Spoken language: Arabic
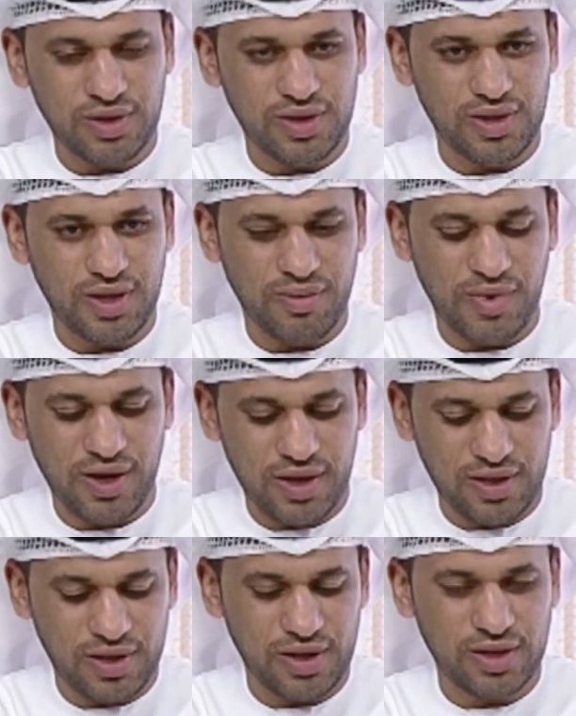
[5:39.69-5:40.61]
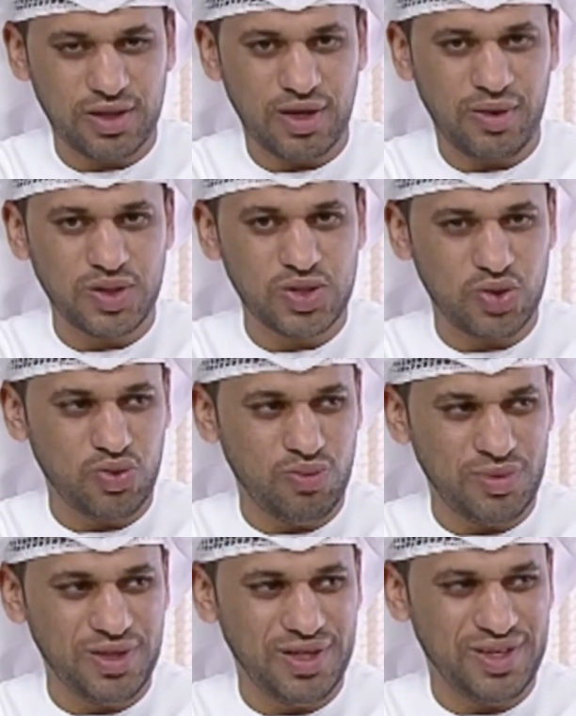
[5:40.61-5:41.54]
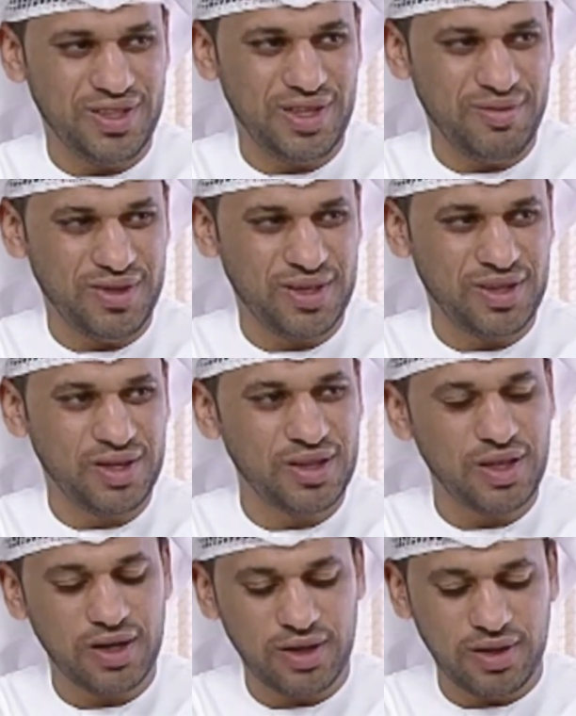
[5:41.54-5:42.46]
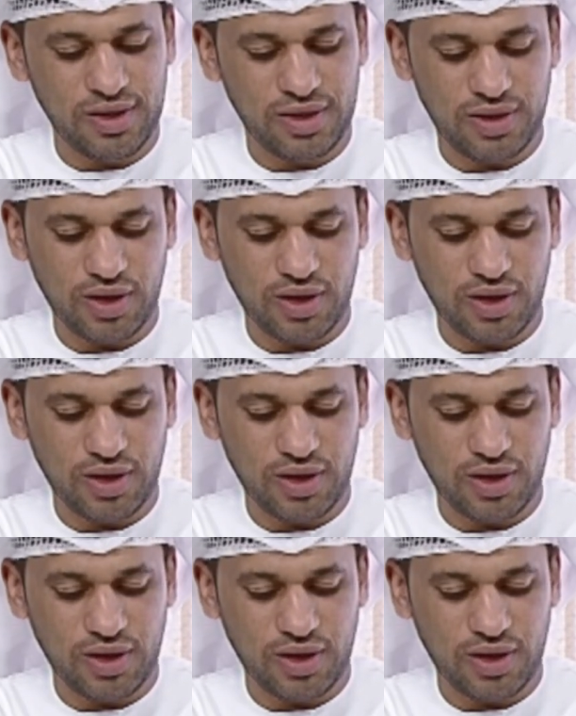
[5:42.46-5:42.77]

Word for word: اذا ما ذكرتها ما يزعلون منا يعني اذا ما ذكرت لكن